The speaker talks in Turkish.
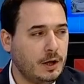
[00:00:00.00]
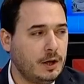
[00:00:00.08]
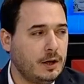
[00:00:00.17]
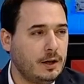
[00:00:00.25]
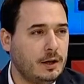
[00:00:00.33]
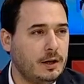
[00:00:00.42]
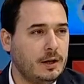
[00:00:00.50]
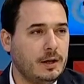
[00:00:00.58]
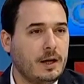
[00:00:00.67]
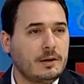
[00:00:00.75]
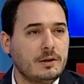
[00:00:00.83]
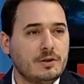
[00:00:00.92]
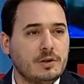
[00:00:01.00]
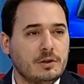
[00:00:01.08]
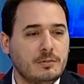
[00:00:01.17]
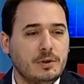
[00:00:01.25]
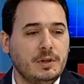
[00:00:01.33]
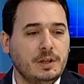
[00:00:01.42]
e,
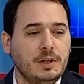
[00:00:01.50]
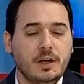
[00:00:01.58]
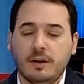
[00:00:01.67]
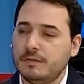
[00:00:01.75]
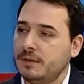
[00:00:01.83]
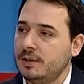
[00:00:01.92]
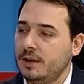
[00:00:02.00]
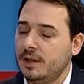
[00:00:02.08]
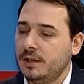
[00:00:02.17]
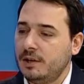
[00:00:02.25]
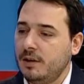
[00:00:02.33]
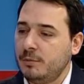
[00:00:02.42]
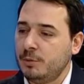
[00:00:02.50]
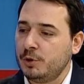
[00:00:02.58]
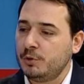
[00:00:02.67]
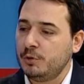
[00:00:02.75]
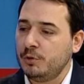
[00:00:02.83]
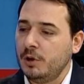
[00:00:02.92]
yaklaşık bir 2 hafta daha devam
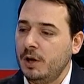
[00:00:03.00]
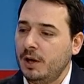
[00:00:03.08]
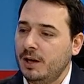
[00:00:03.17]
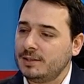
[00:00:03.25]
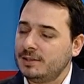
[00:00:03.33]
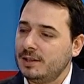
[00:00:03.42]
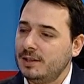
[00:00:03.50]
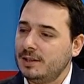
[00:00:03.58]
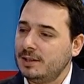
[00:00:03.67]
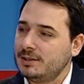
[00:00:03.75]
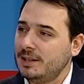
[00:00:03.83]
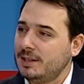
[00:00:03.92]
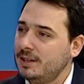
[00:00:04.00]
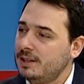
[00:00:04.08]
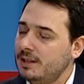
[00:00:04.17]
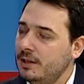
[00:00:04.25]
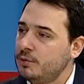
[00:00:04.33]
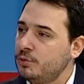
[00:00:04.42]
ediyor. Hastaları da
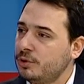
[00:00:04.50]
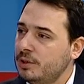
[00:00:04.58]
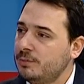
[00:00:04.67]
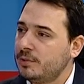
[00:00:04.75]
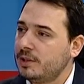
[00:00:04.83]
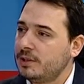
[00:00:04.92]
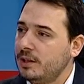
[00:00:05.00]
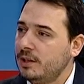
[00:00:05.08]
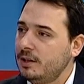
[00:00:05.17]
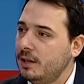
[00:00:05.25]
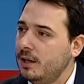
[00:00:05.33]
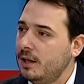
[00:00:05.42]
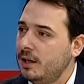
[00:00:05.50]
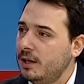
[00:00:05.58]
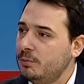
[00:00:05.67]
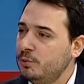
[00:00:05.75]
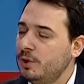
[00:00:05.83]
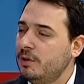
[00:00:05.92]
zaten daha çok yıpratan
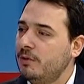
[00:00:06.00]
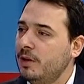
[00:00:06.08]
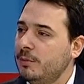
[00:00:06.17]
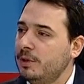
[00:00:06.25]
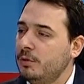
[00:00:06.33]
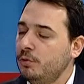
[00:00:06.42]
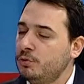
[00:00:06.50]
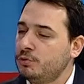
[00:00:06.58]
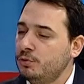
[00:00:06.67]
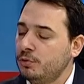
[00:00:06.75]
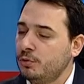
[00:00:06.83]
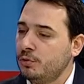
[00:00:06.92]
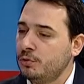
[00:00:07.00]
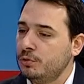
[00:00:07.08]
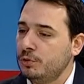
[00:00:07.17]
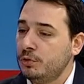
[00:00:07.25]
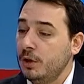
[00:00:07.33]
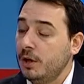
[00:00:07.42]
e, bu devam eden öksürük
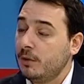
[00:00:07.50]
oluyor.